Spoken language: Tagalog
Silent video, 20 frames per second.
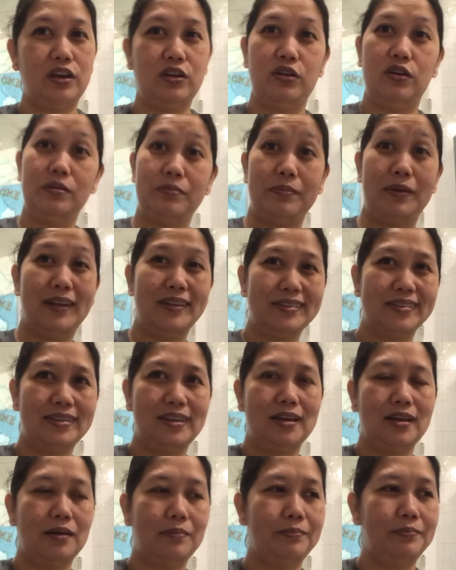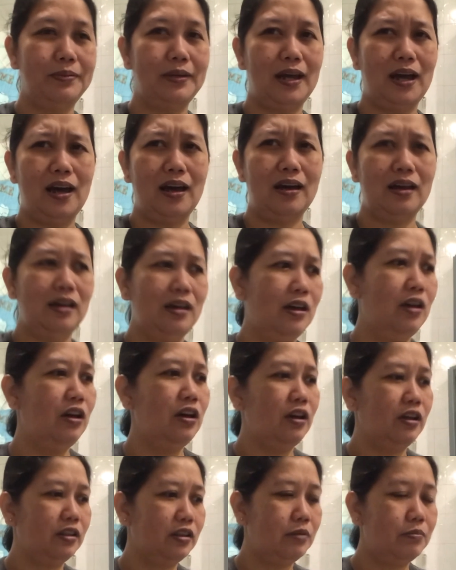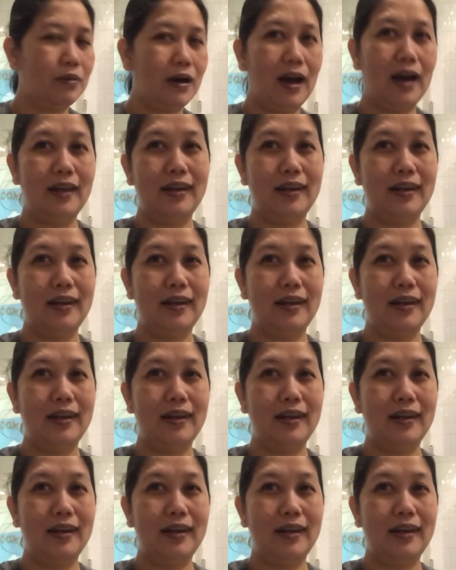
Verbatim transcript: Ayun, plastic cup lang. 'di ba?